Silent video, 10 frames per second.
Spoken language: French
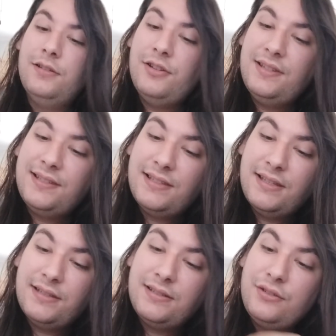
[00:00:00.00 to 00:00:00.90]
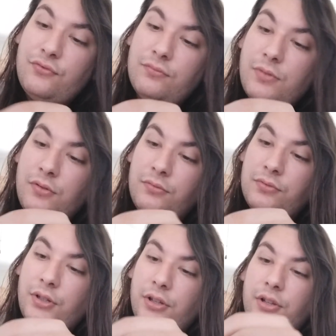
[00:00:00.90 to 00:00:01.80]
Là, ici, si je vous
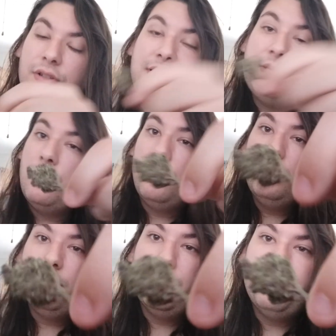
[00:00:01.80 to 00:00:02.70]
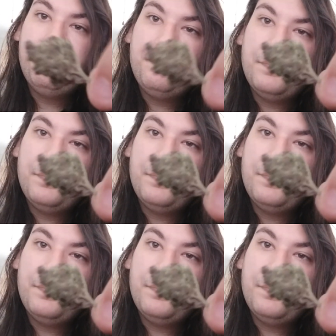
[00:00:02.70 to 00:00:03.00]
montre, euh, c'est mauve.